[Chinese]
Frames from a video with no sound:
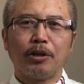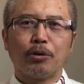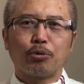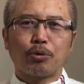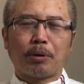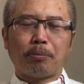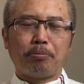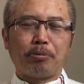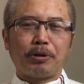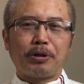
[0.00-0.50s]

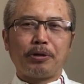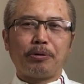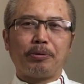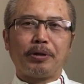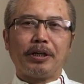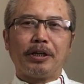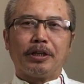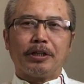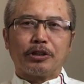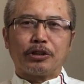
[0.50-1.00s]
川普认
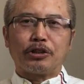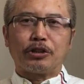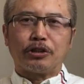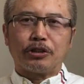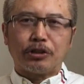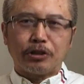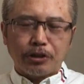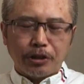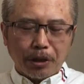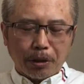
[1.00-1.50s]
为，
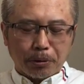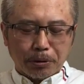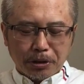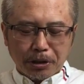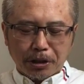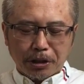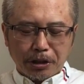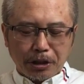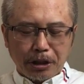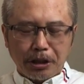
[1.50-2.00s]
只要
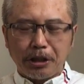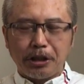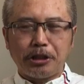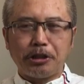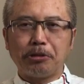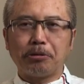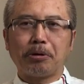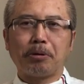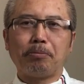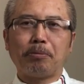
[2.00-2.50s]
这个第一
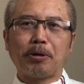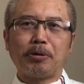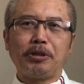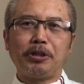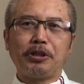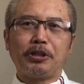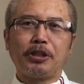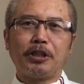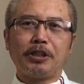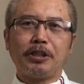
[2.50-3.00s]
阶段贸
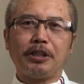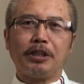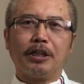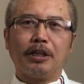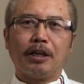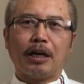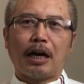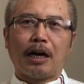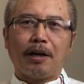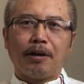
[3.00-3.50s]
易协议
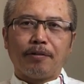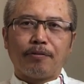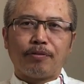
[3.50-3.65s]
啊